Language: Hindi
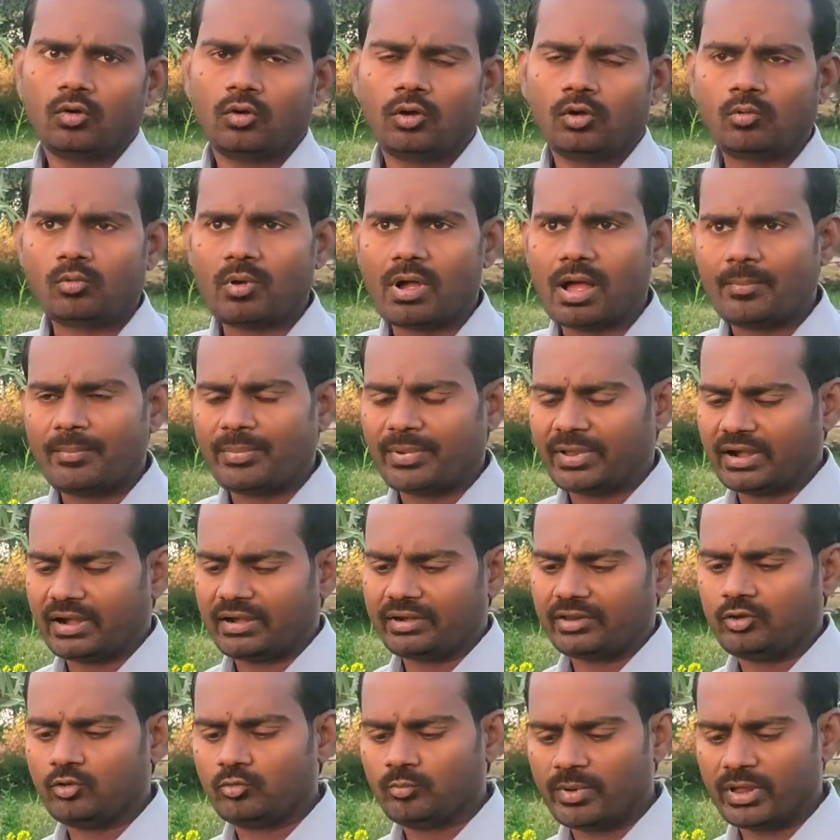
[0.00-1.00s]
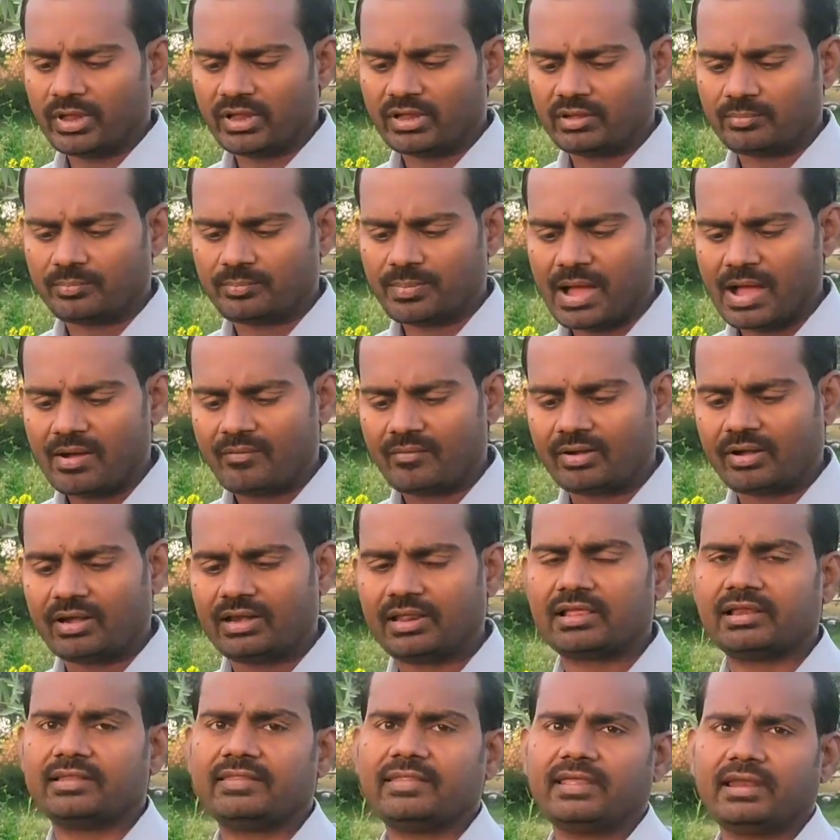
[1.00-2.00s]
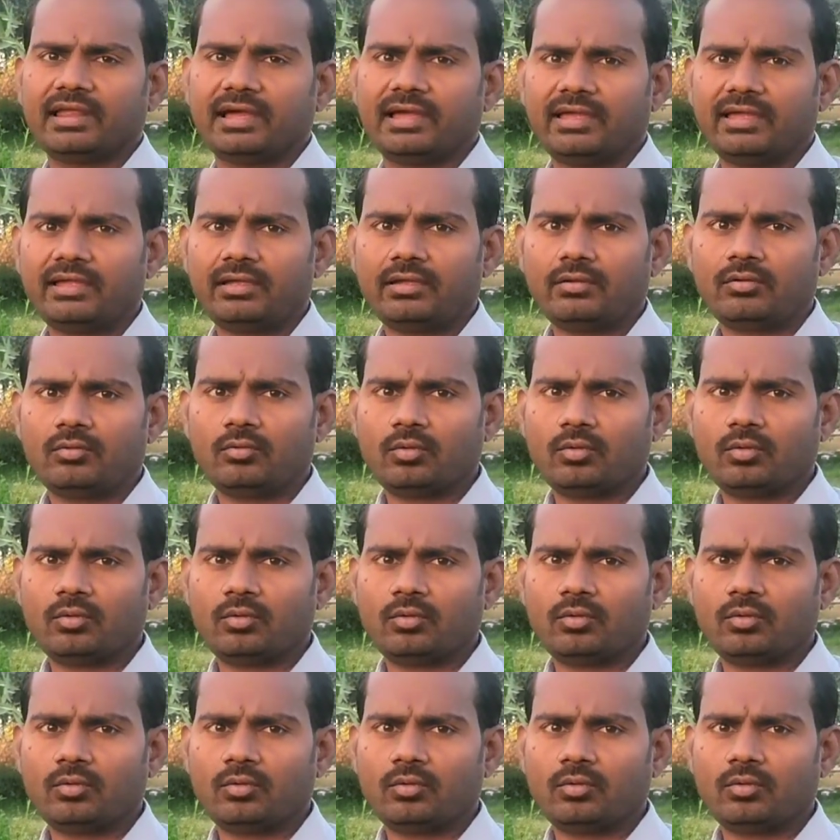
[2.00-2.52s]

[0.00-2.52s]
और वहाँ पर ह्यूमिक पावर लिख देना है